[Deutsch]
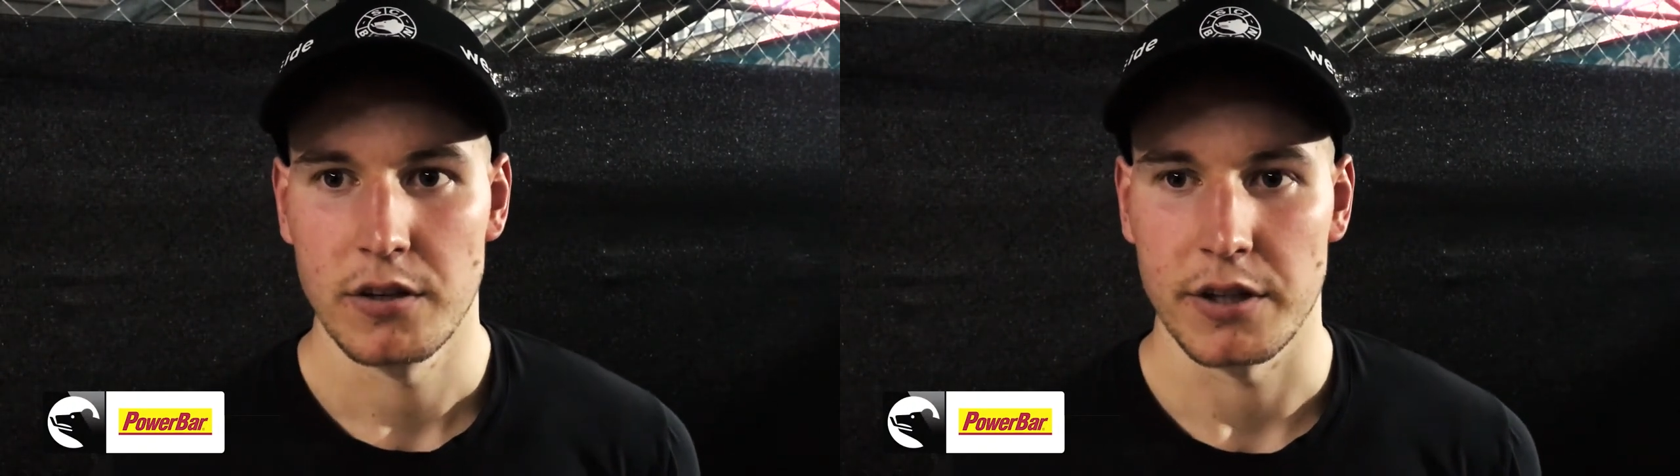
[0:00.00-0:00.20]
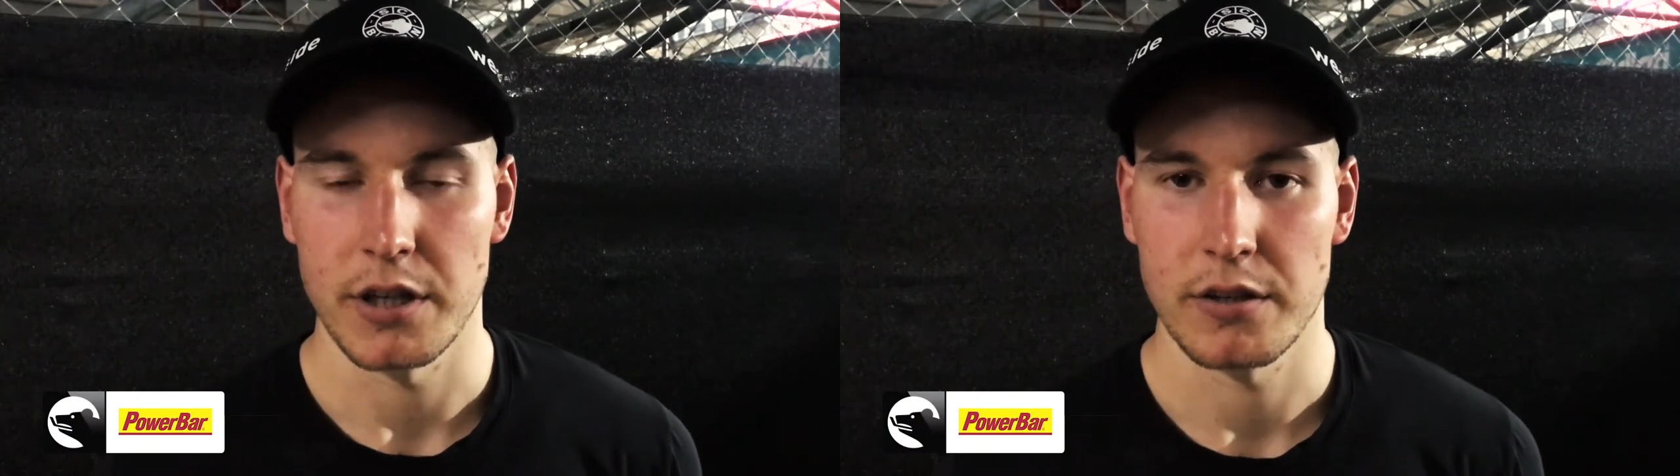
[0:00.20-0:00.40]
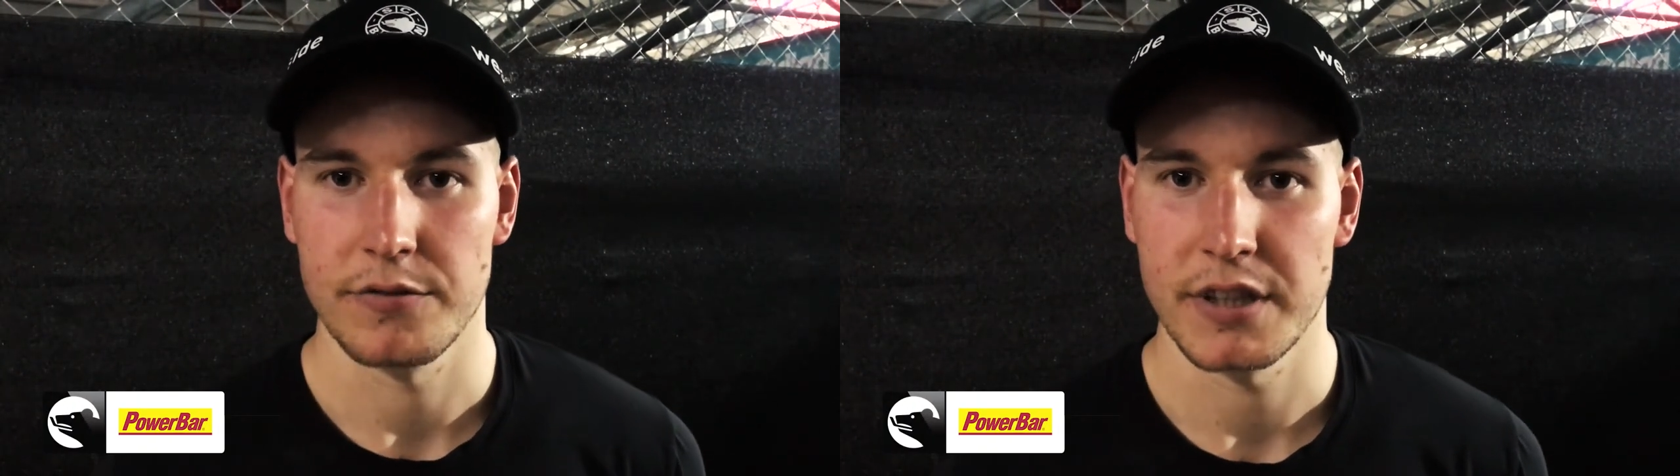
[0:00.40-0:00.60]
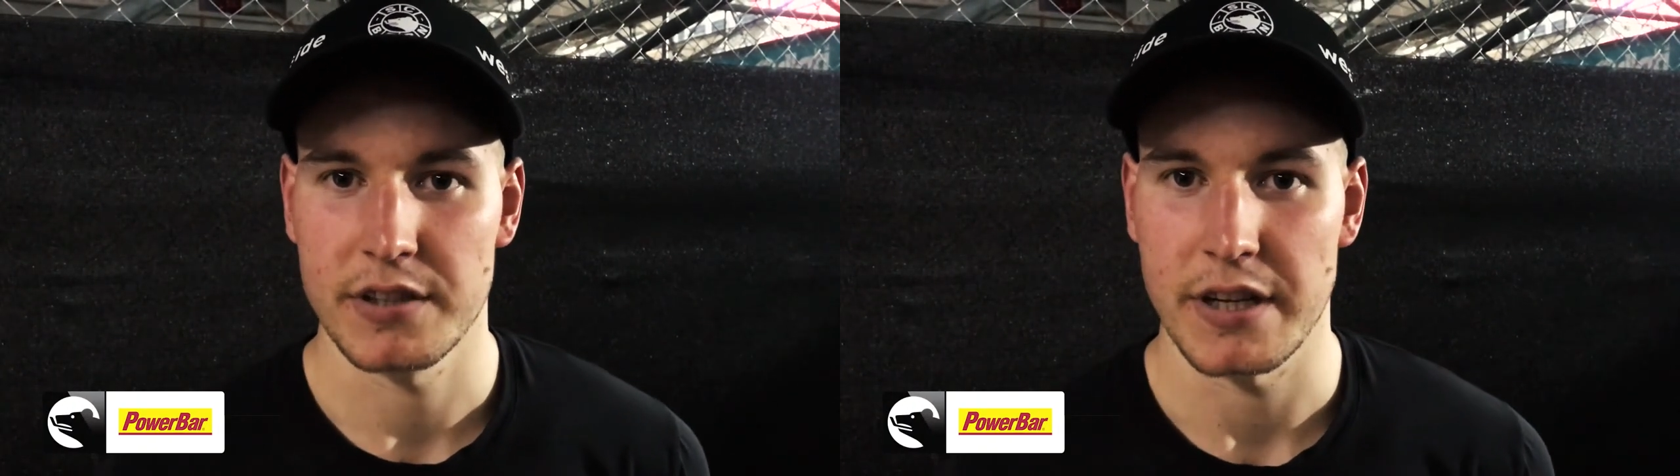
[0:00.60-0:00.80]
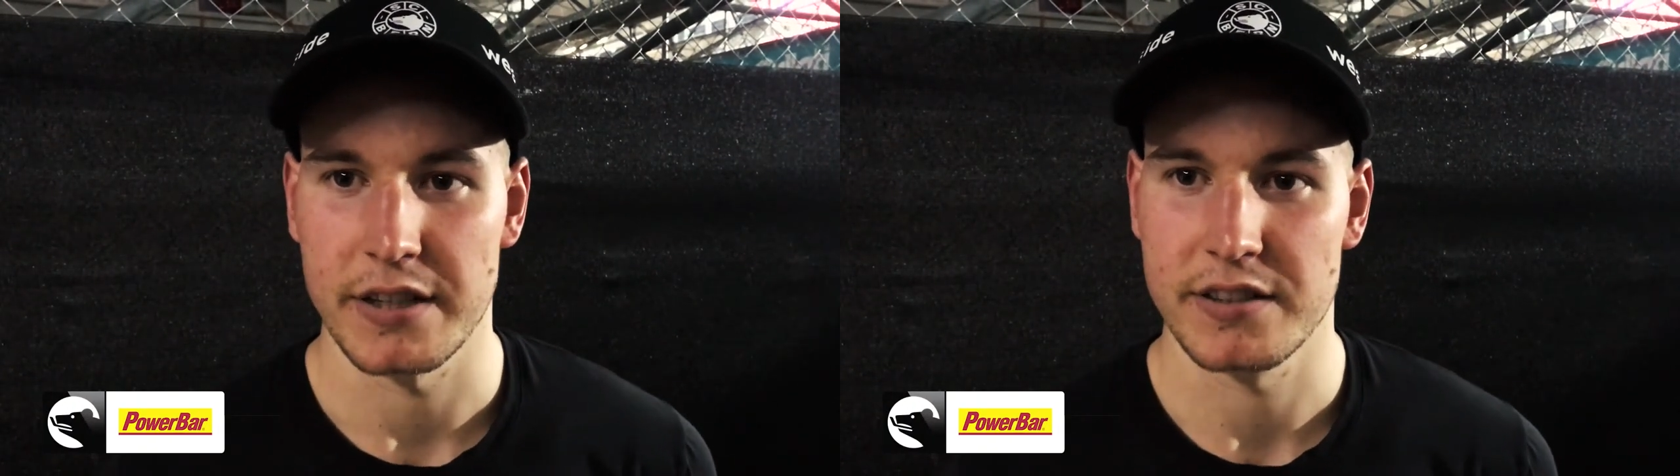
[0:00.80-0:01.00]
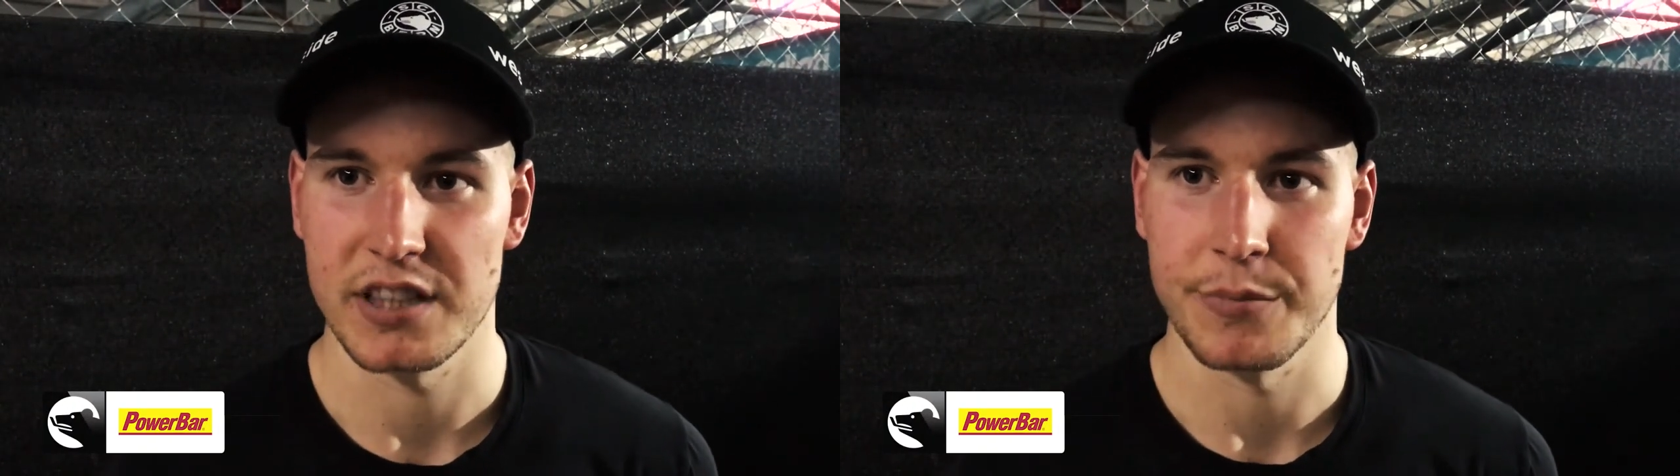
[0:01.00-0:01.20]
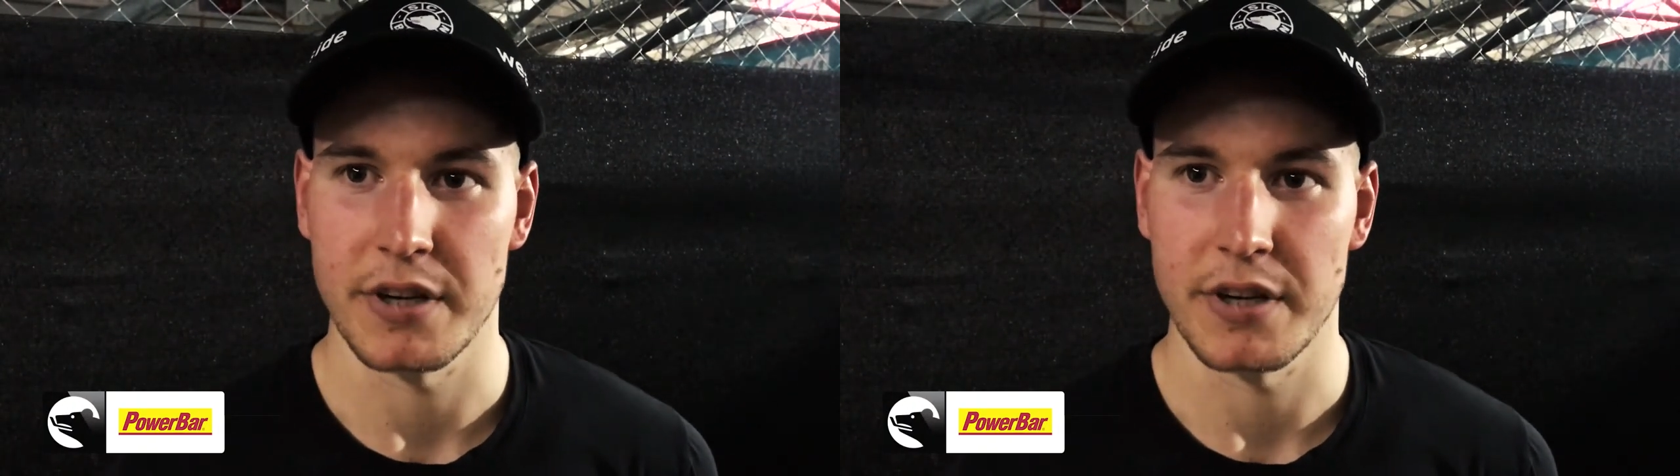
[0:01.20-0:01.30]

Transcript: Ja, wie gesagt, jetzt sind wir